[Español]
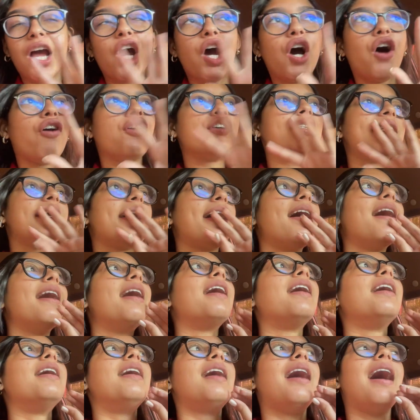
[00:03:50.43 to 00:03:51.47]
O
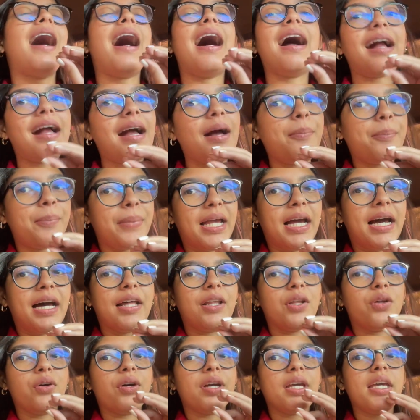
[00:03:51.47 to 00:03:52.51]
sea, ha
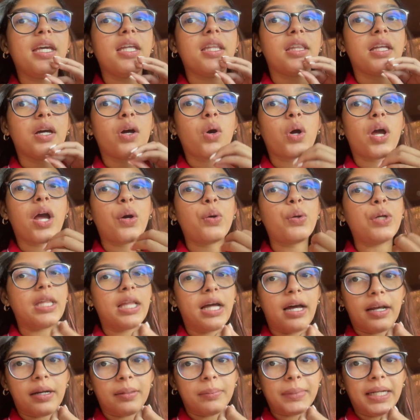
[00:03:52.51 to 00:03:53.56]
cambiado y tengo que
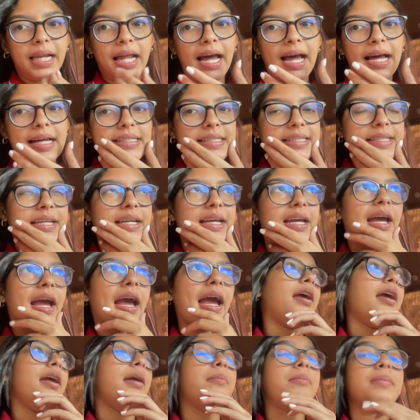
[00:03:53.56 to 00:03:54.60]
cuidármela. Así
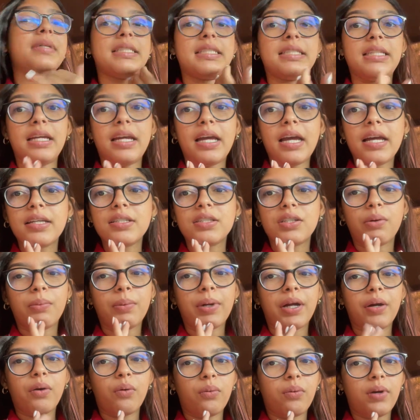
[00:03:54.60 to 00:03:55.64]
que investigué
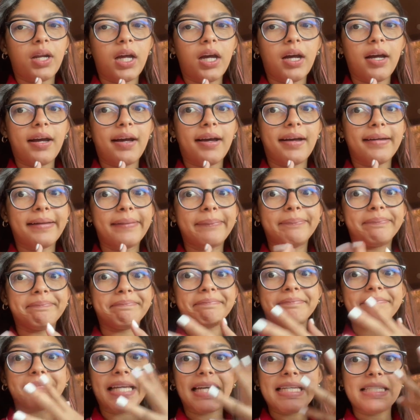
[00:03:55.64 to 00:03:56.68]
sobre una
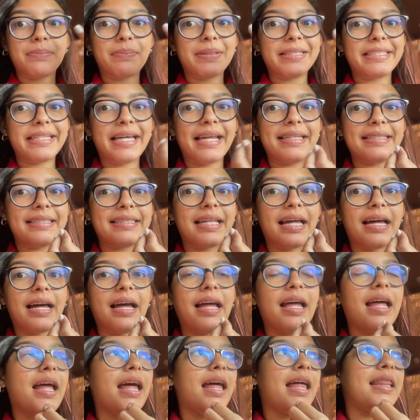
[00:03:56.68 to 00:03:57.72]
especialista
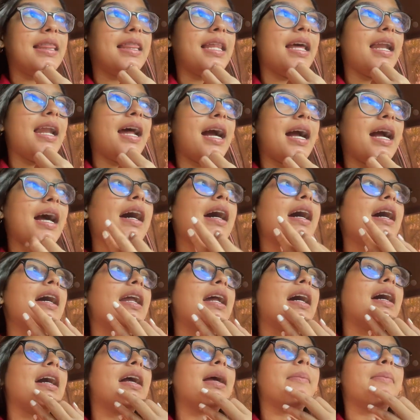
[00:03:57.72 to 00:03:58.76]
de la
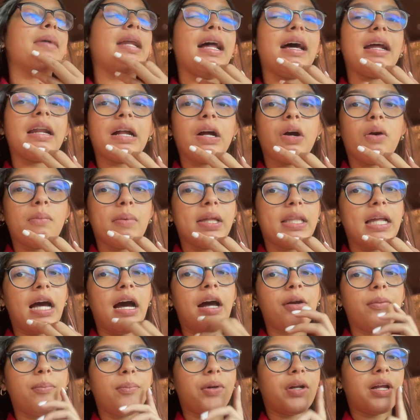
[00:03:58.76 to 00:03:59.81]
cara que me la
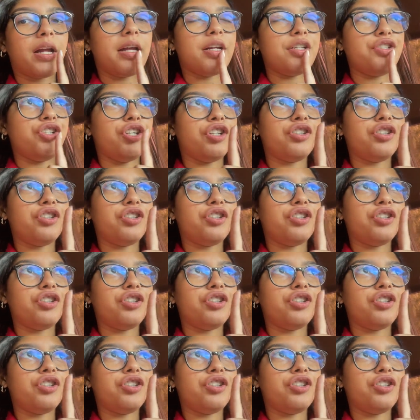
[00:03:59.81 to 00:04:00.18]
recomendaron porque yo